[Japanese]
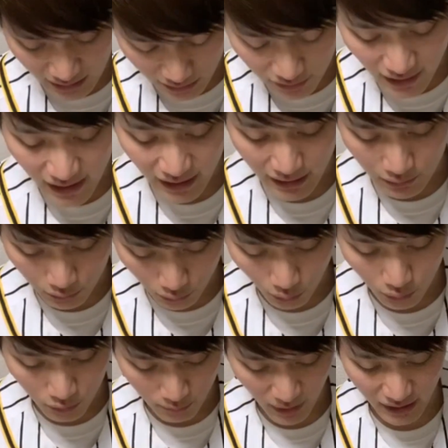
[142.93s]
につなげる
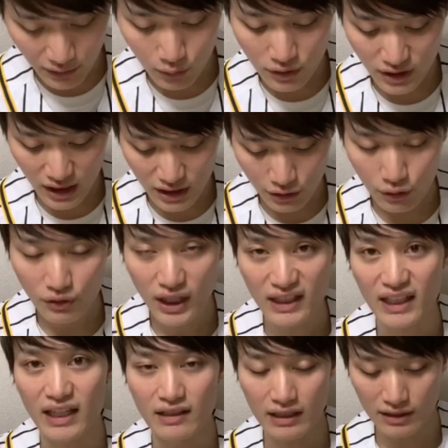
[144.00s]
と。まあ、糸井選手の
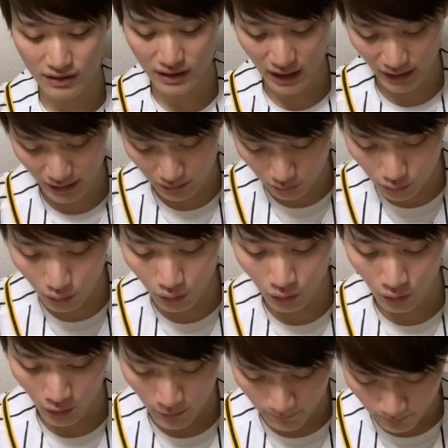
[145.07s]
打点につなげると。
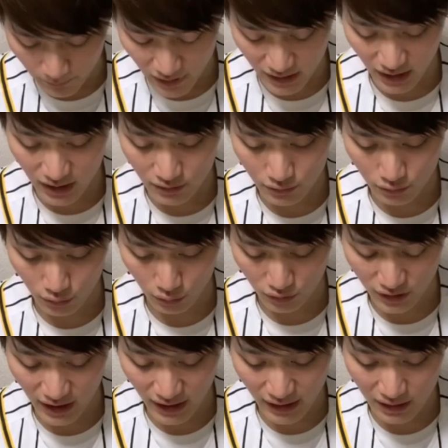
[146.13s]
まあ、チャンスを
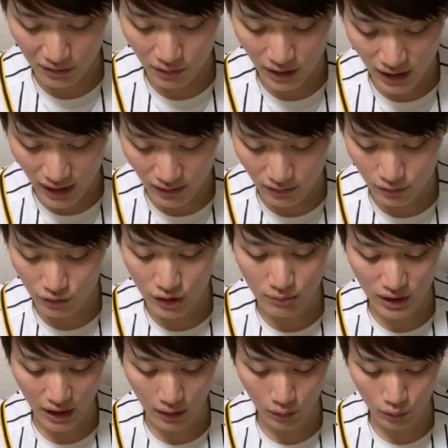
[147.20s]
つなげてくれたっていう意
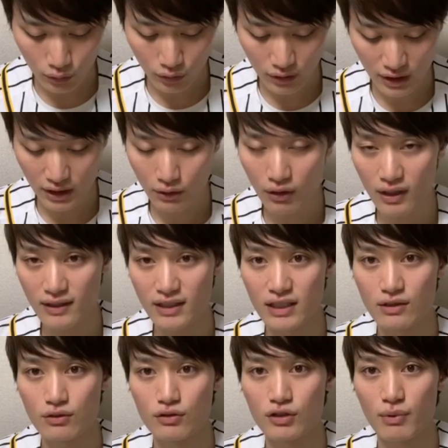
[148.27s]
味で、本当に糸原
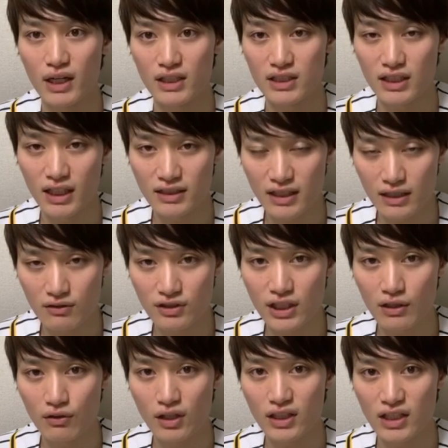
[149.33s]
選手素晴らしい活躍し
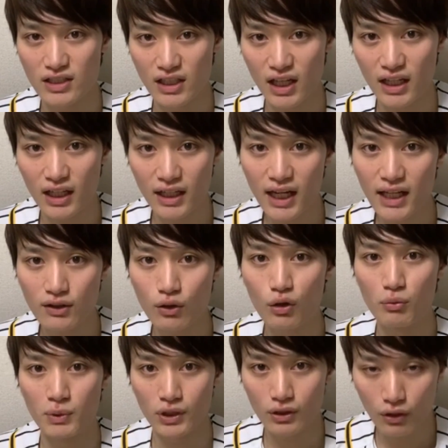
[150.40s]
てくれたんじゃないかなと
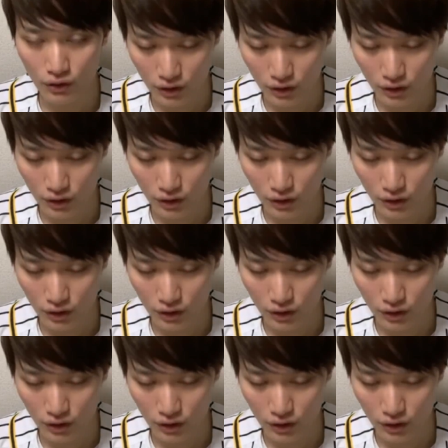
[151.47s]
思って